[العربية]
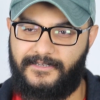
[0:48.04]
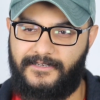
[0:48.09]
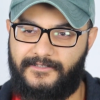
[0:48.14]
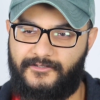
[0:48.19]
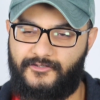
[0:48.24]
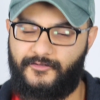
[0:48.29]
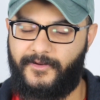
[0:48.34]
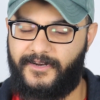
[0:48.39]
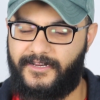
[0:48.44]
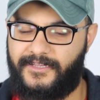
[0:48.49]

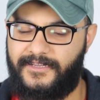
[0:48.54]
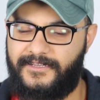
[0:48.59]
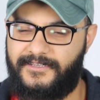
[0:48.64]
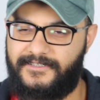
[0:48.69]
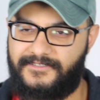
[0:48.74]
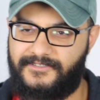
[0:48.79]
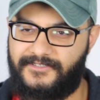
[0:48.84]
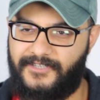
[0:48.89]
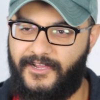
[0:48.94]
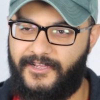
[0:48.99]
السوبر
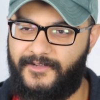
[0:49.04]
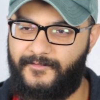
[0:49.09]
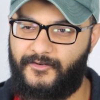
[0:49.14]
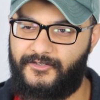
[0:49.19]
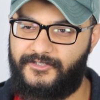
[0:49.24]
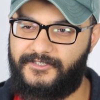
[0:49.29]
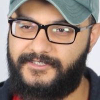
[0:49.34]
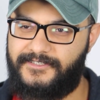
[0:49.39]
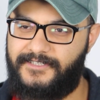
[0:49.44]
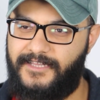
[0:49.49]
كينج سترايك
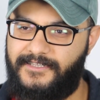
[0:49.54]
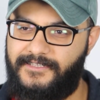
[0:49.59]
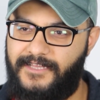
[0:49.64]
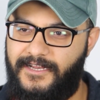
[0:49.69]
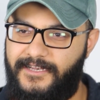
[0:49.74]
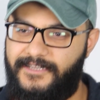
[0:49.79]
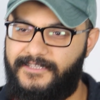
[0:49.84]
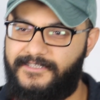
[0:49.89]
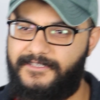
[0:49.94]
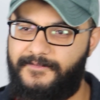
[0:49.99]
بص ده ده
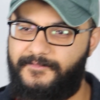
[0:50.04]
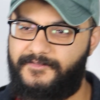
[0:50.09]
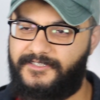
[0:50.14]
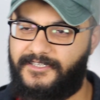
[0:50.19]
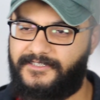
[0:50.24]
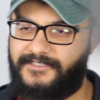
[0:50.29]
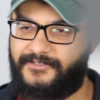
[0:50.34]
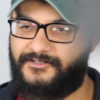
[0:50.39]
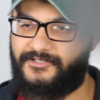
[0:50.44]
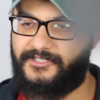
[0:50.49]
اللي يجيب
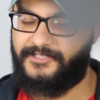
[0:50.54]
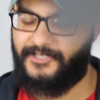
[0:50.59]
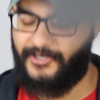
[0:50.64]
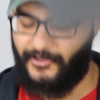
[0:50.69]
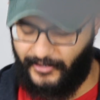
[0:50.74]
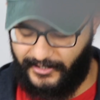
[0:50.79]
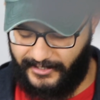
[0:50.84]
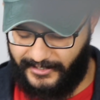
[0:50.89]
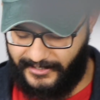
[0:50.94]
سندوتشات اللي هو